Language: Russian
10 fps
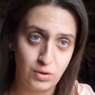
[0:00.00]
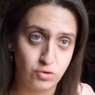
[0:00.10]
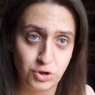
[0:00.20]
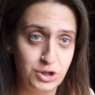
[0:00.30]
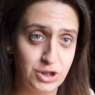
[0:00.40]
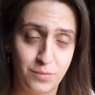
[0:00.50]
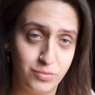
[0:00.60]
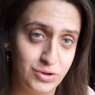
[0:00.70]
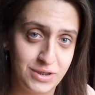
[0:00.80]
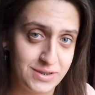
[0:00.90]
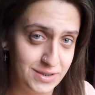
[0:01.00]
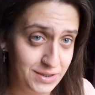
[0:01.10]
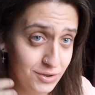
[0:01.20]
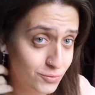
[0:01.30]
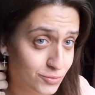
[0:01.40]
Уже ниже опускаться
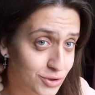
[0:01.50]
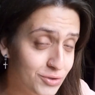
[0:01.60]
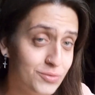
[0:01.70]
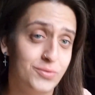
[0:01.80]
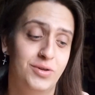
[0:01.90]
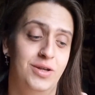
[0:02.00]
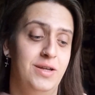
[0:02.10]
некуда, но...